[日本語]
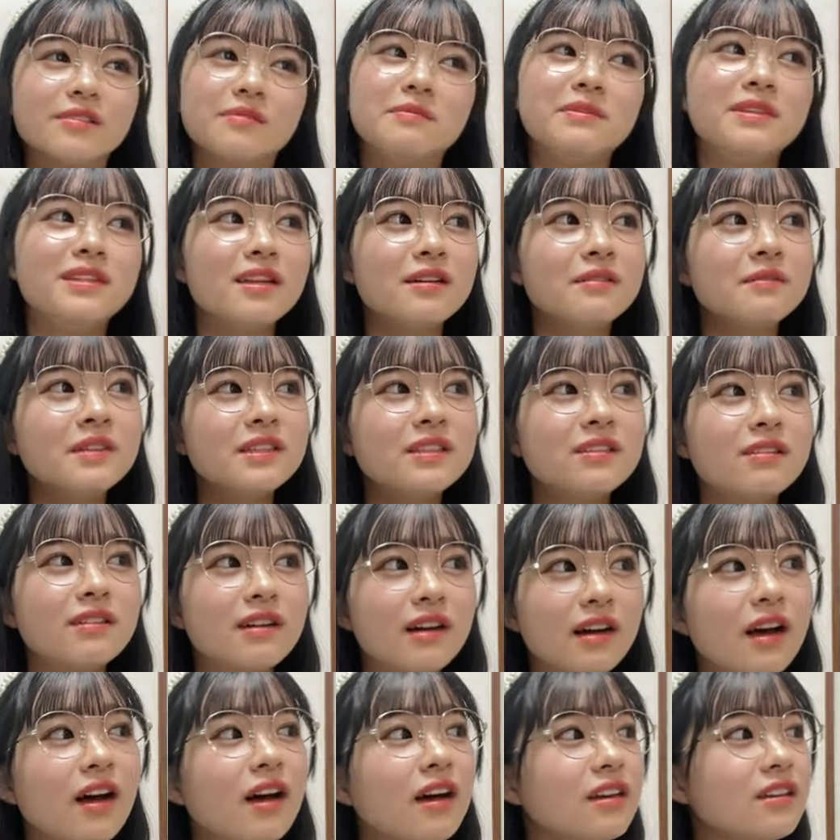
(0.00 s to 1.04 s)
見た目と
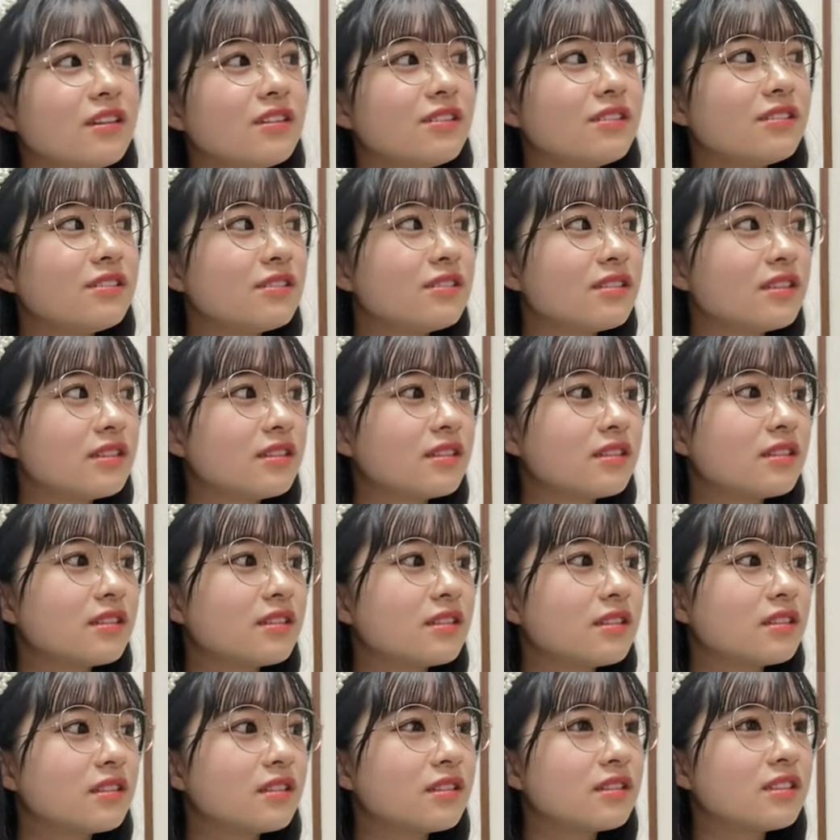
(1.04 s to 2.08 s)
かいろいろ
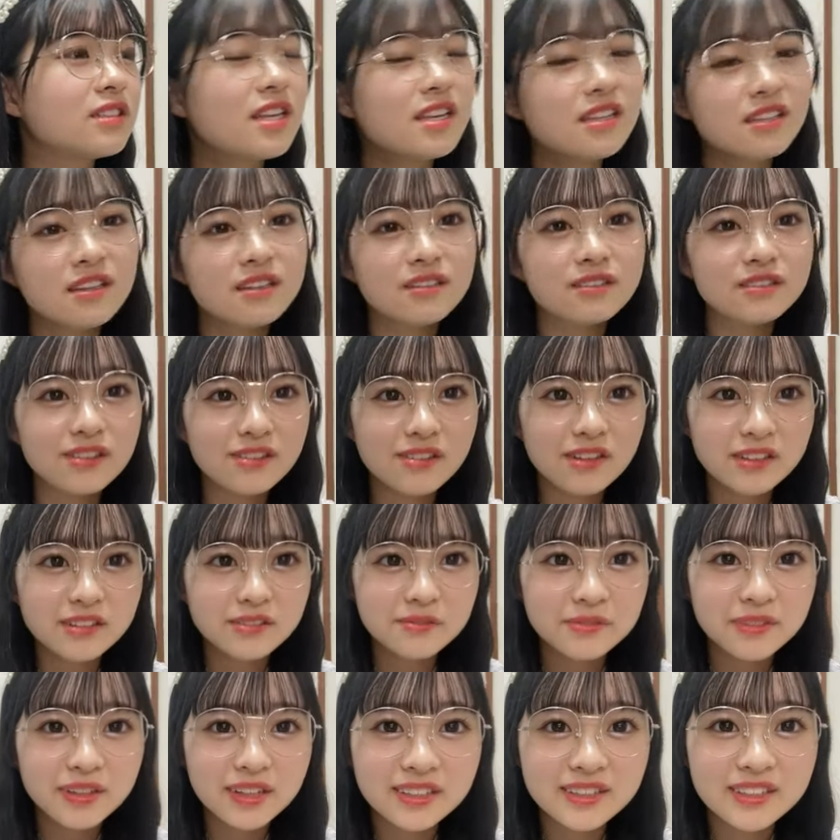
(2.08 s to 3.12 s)
性格とか
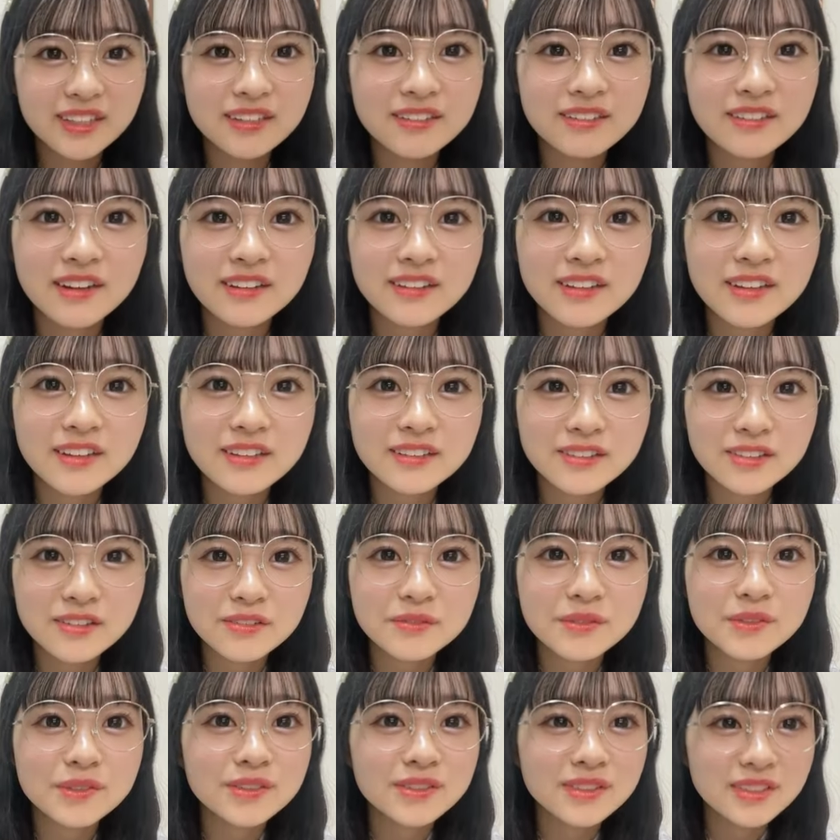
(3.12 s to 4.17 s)
にも合ってるかなって
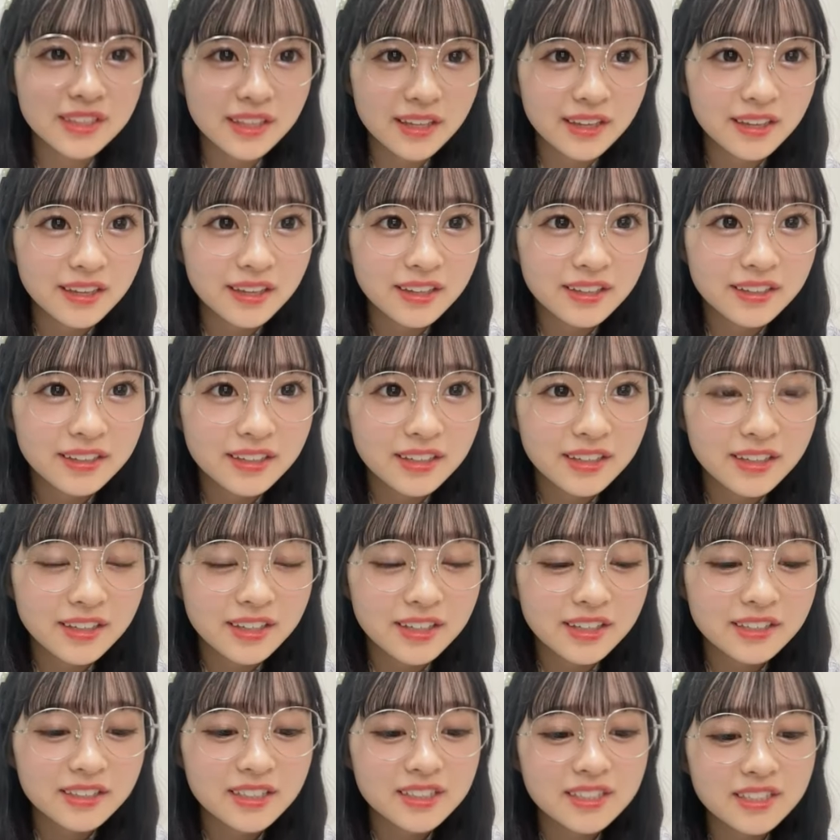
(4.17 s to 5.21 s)
思うんで
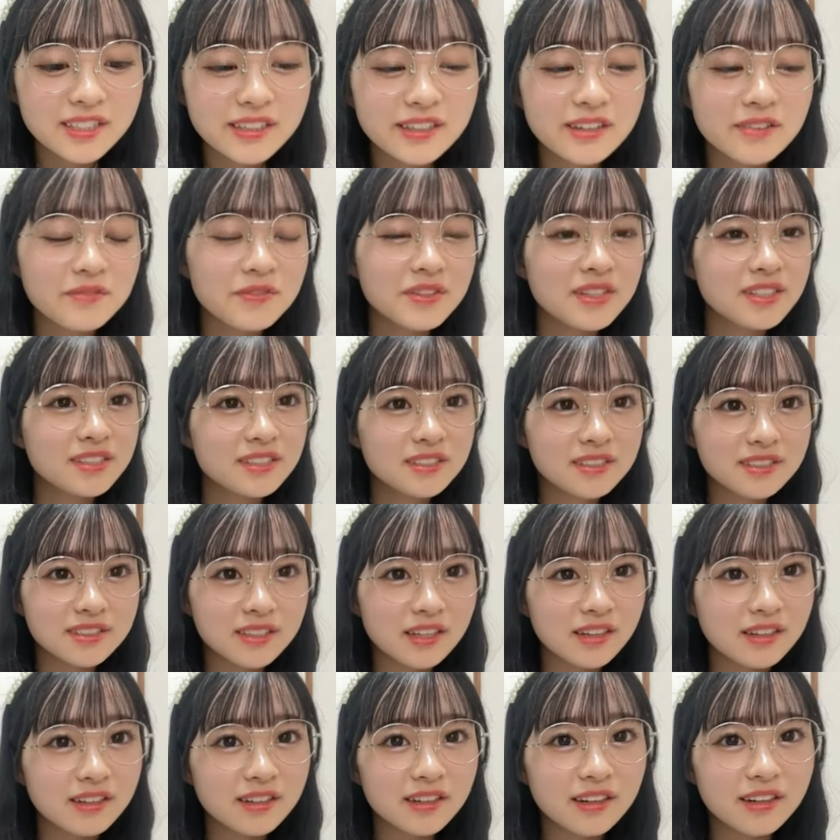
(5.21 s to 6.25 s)
私的には B2
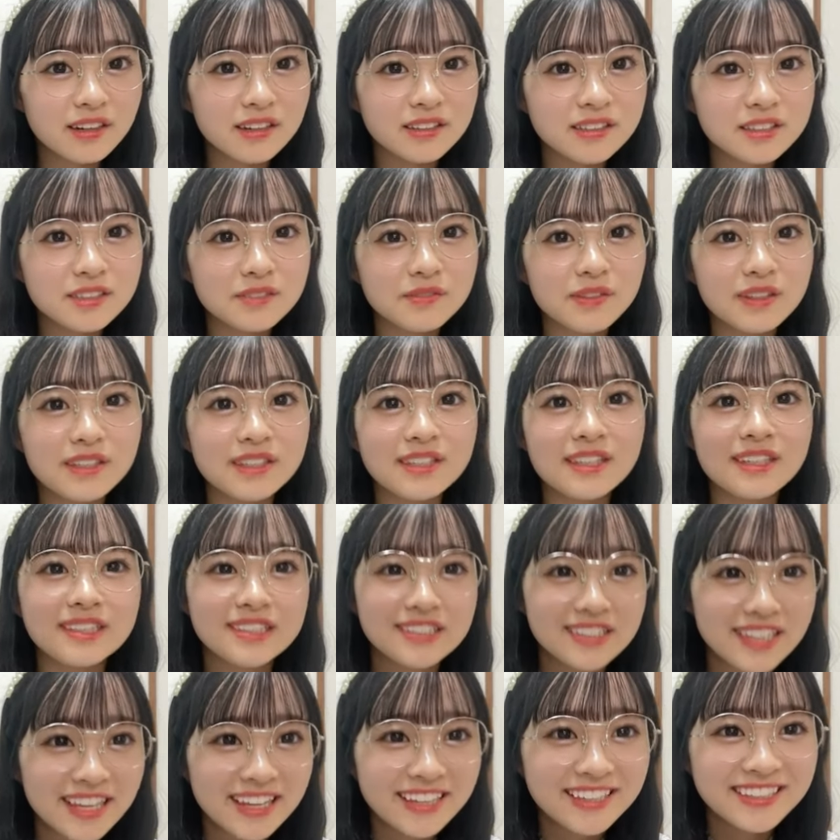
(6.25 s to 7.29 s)
さんが一番いいで
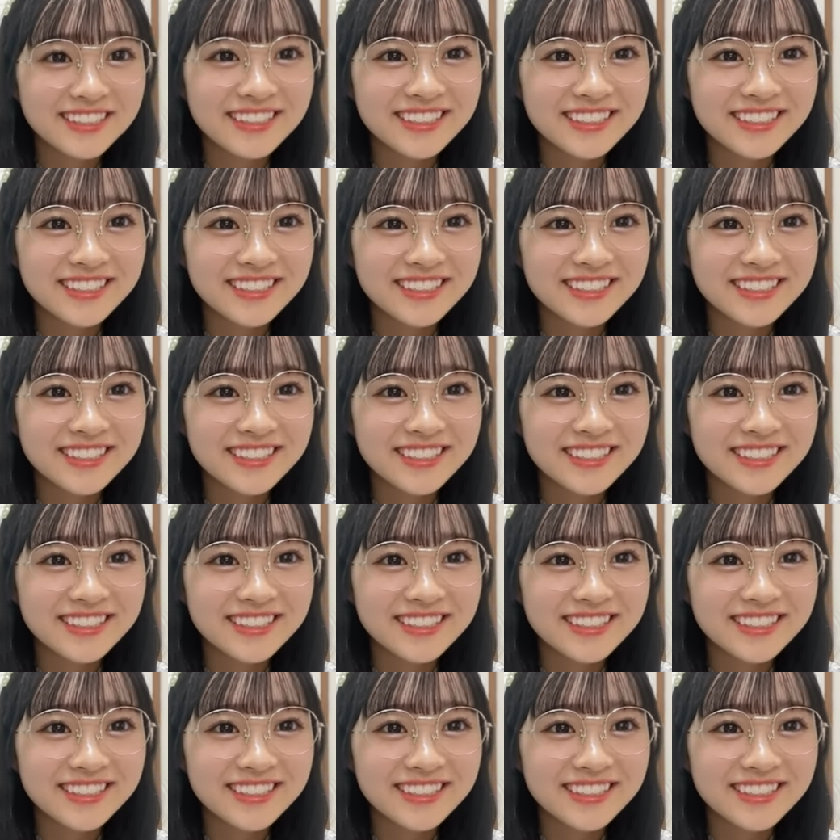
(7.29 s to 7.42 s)
すね